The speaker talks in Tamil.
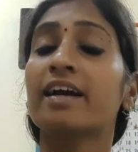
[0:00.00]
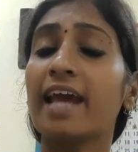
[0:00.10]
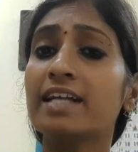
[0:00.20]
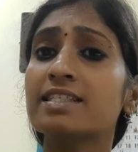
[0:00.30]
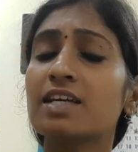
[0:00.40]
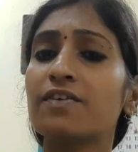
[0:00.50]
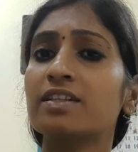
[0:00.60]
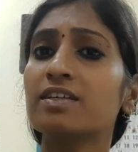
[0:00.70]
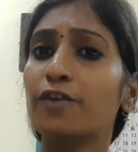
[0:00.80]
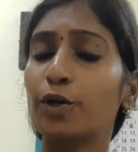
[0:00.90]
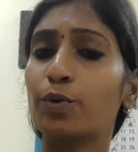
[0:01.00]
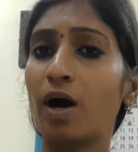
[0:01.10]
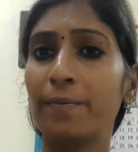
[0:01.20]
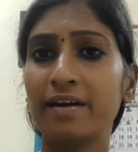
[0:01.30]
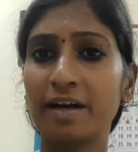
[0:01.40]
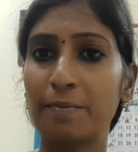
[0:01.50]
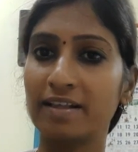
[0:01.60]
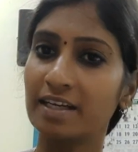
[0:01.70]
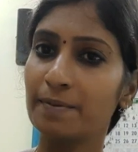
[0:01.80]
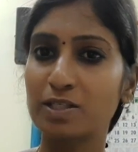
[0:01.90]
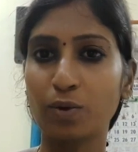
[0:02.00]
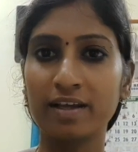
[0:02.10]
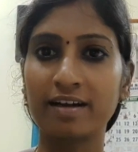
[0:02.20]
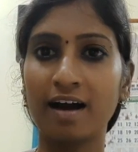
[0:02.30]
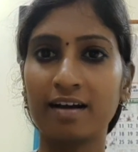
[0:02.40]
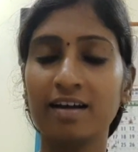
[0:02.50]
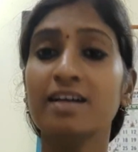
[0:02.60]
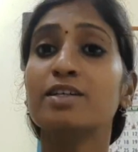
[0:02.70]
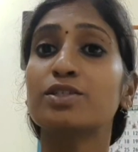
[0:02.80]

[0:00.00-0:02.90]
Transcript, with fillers: கேன்சர் வந்து வரும் அப்படின்ற மாதிரி இப்போ சொல்லியிருக்காங்க